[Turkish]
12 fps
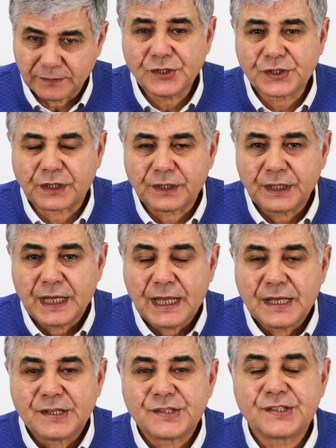Ancak
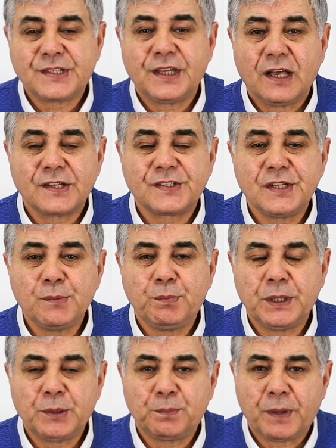
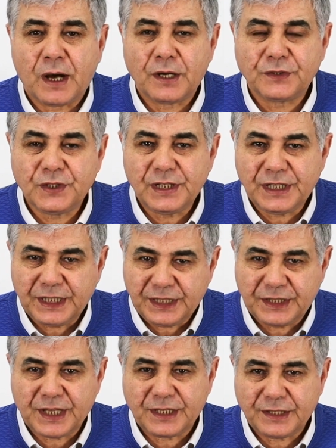siyasi bir parti
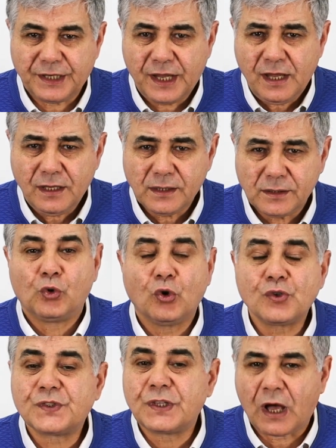liderine
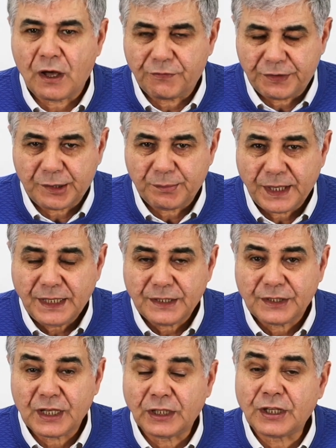gözdağı vermek
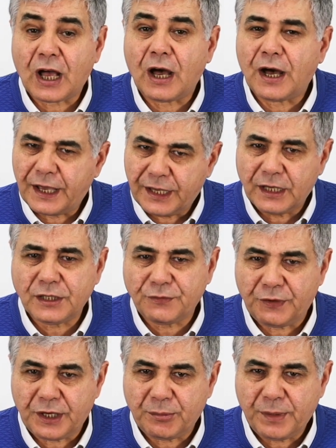ya da
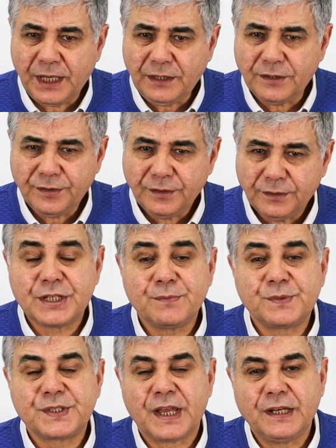ayar vermek
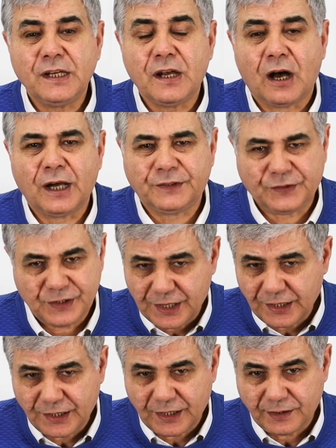kimsenin
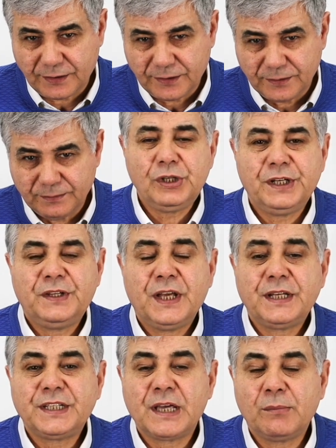haddine değil. Bu
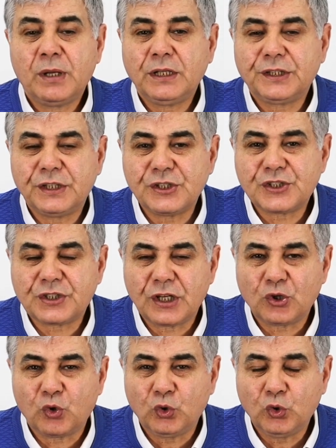lider Kemal
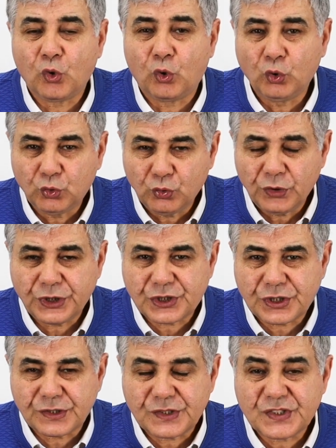Kılıçdaroğlu olduğu
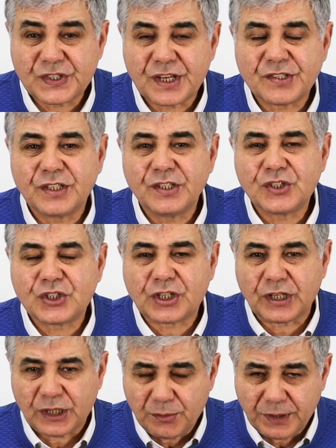için sesini
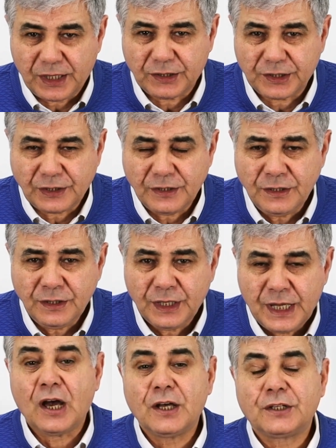çıkaramayanların
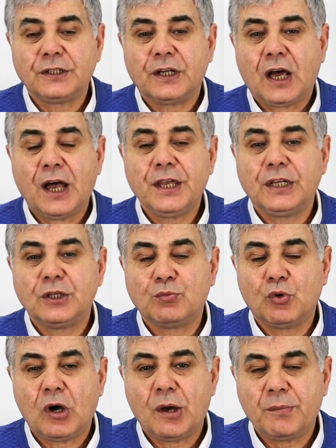yarın aynı
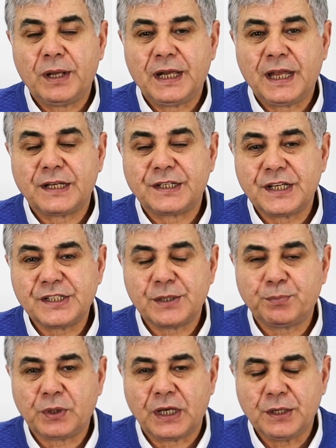muameleye
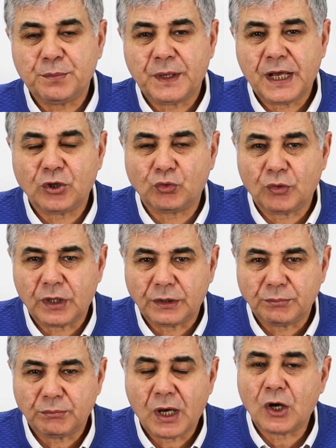Recep Tayyip
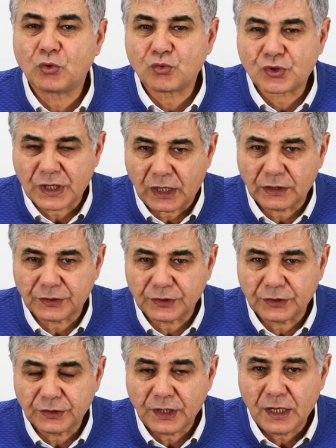Erdoğan maruz
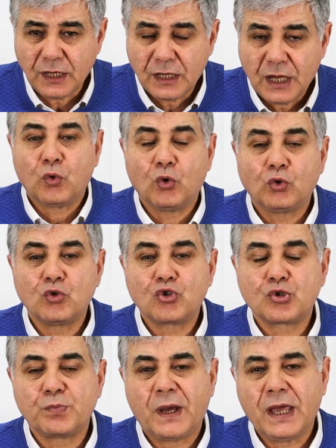kaldığında
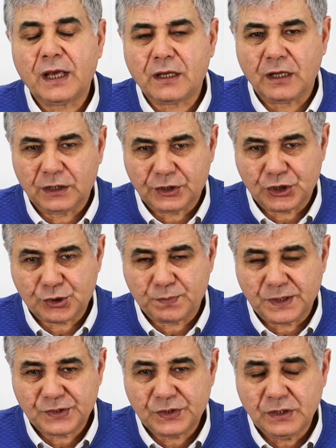konuşmaya
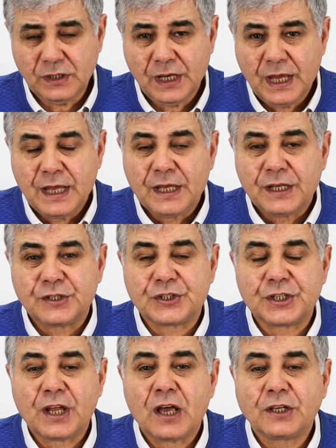kalkışması
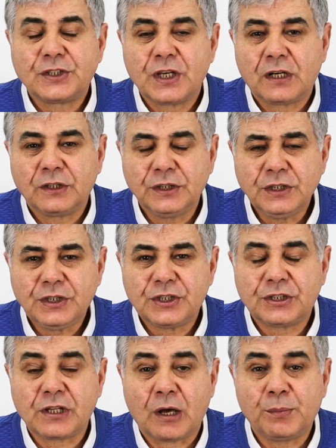riyakarlığın
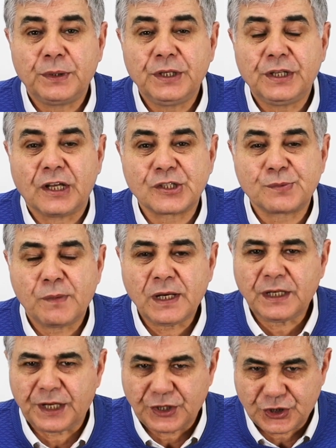kitabını
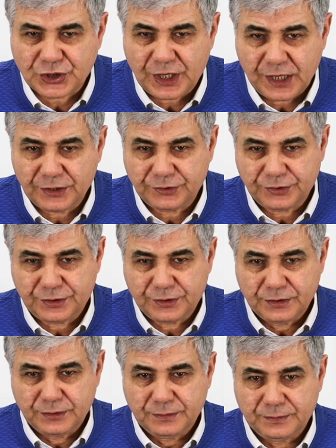yazmakla
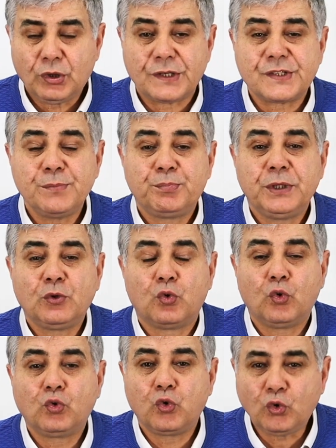eşdeğerdir. Burası bir
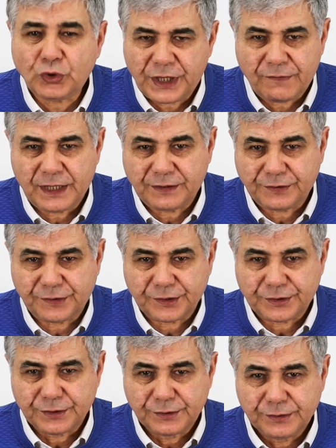hukuk
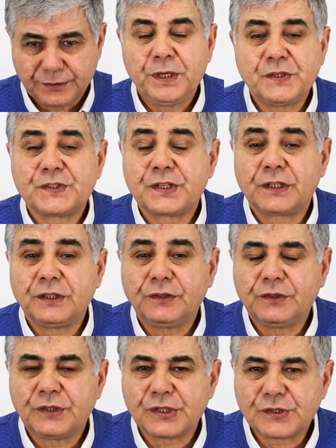devletidir. Bir
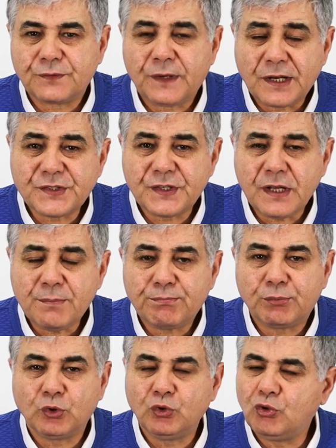sıkıntınız
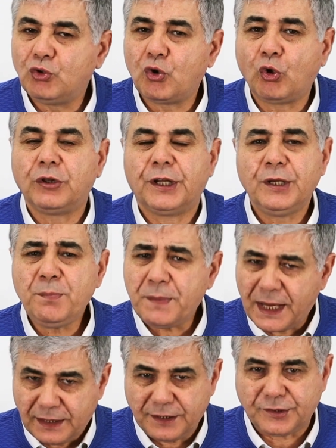varsa bunun yolları
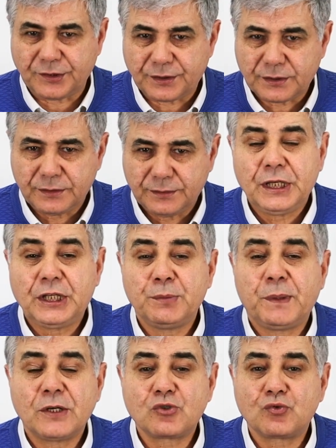bellidir.
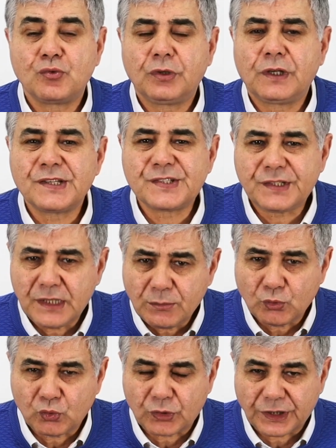İtibar suikastine
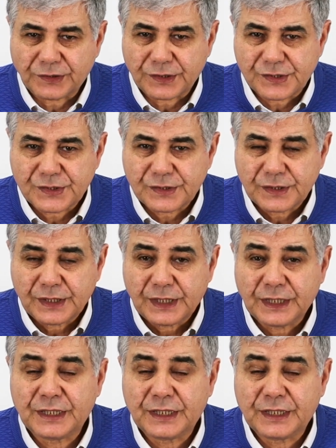mi uğradınız?